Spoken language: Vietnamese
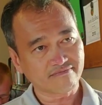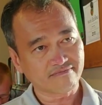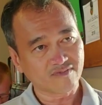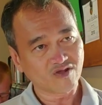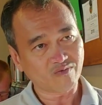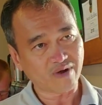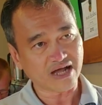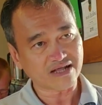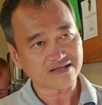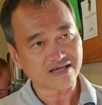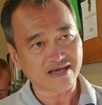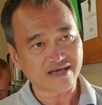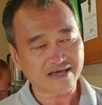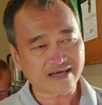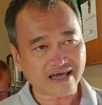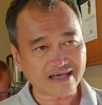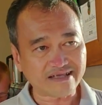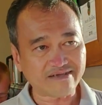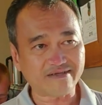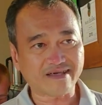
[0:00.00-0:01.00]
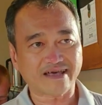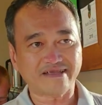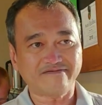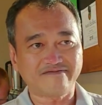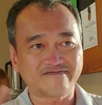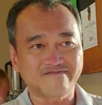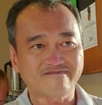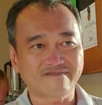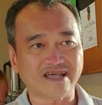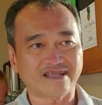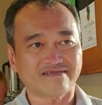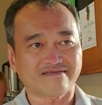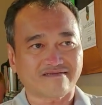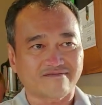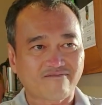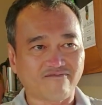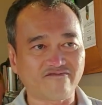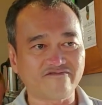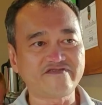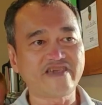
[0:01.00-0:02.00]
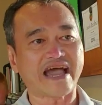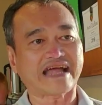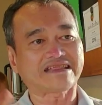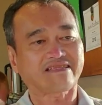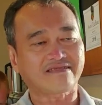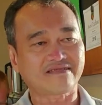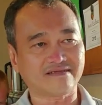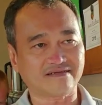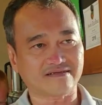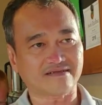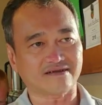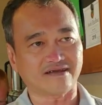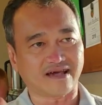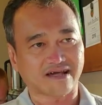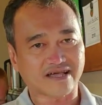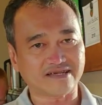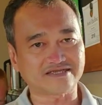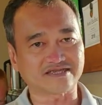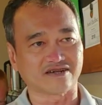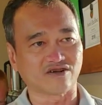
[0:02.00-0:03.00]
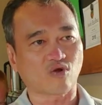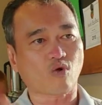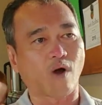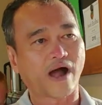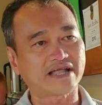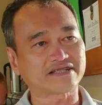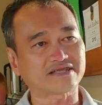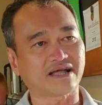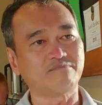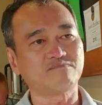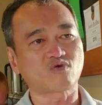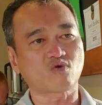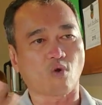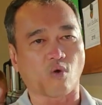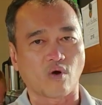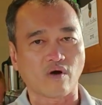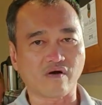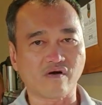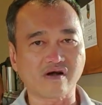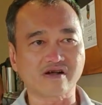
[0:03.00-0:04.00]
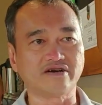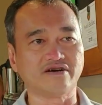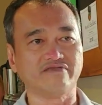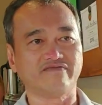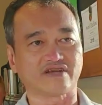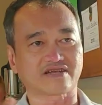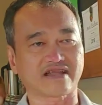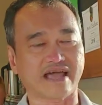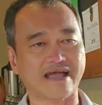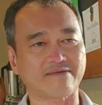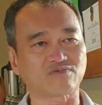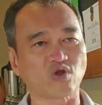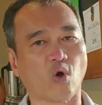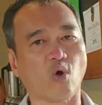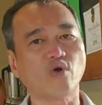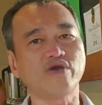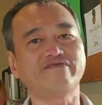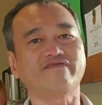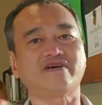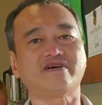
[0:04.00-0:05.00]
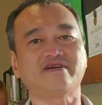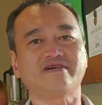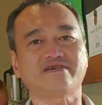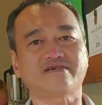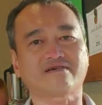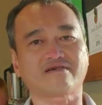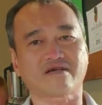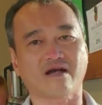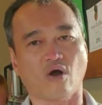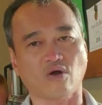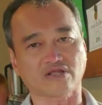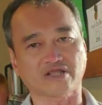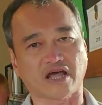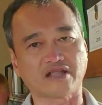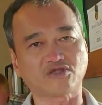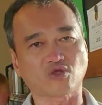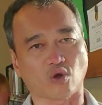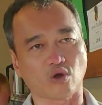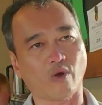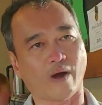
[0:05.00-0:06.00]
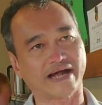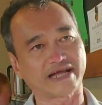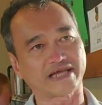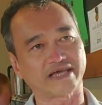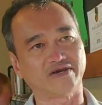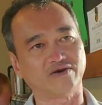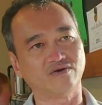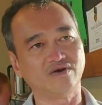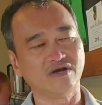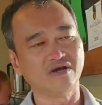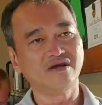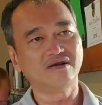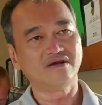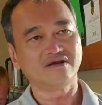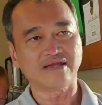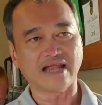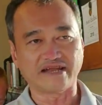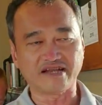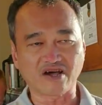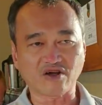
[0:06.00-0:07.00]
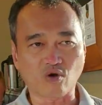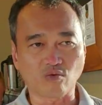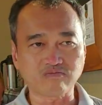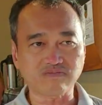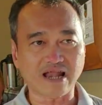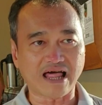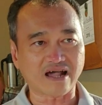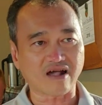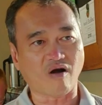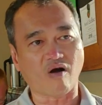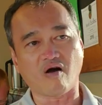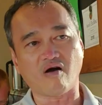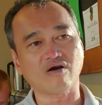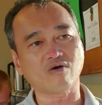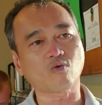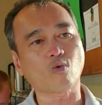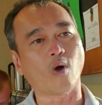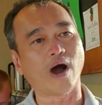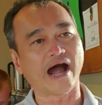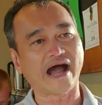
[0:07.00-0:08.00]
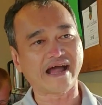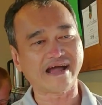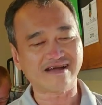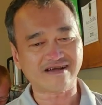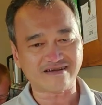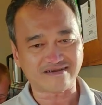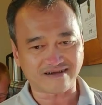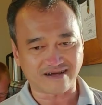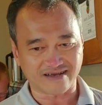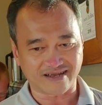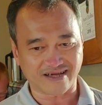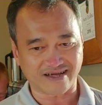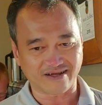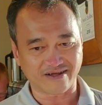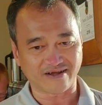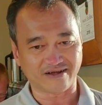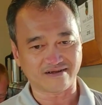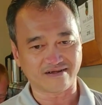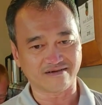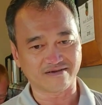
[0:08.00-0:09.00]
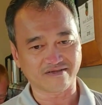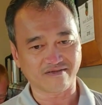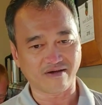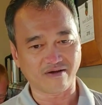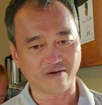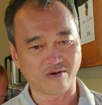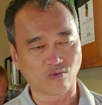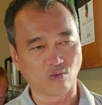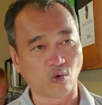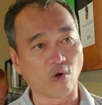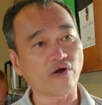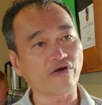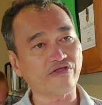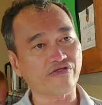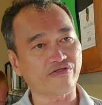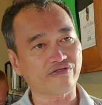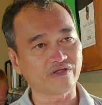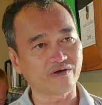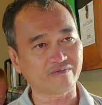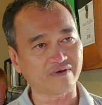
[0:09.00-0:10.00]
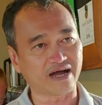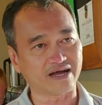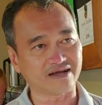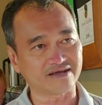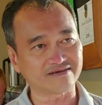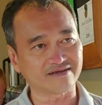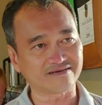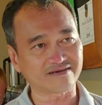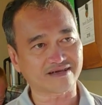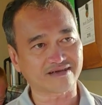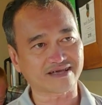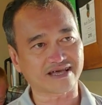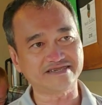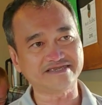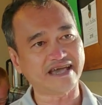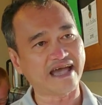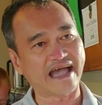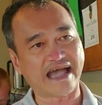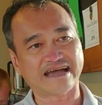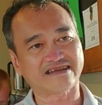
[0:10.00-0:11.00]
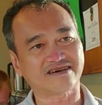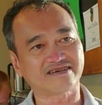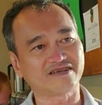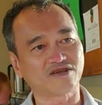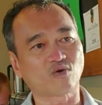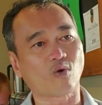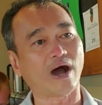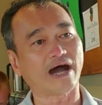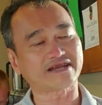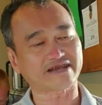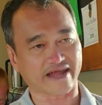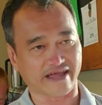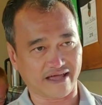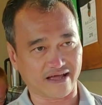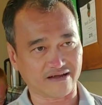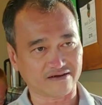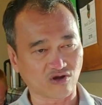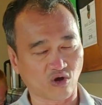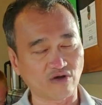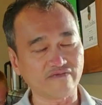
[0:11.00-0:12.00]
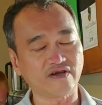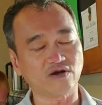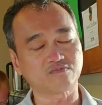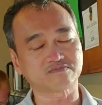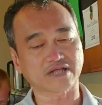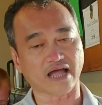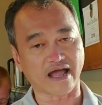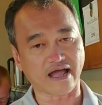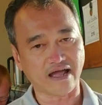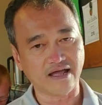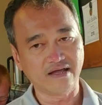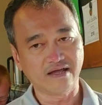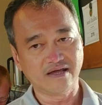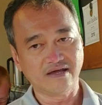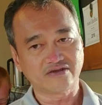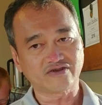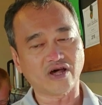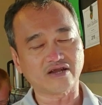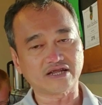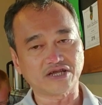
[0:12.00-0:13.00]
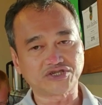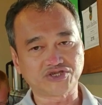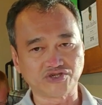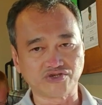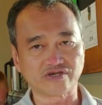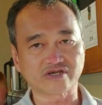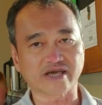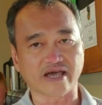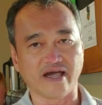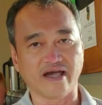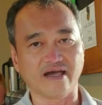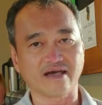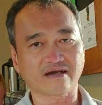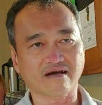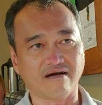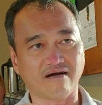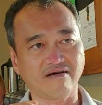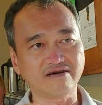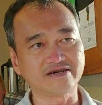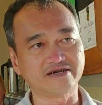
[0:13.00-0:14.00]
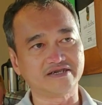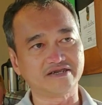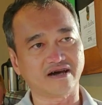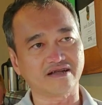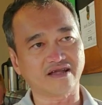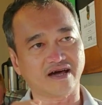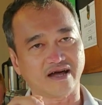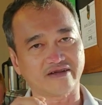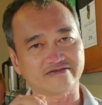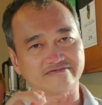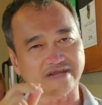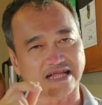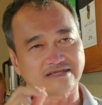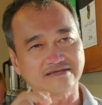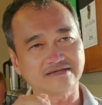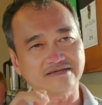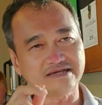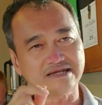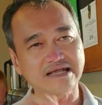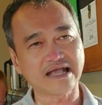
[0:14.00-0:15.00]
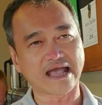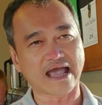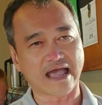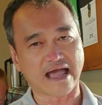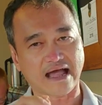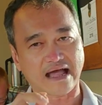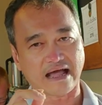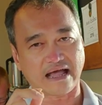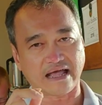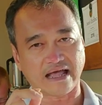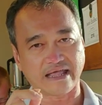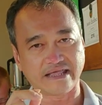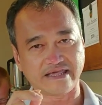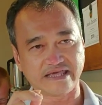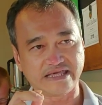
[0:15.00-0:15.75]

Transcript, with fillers: đúng không ạ, thì cái, cái cái danh, tức là cái sự quan tâm của người Việt Nam đối với tên tuổi Hoàng Kiều là nó cũng là có quá gọi là worth, đúng không ạ, cái giá đó thì quá rẻ đối với ông ta. Đó là chưa kể có người nói là đánh gà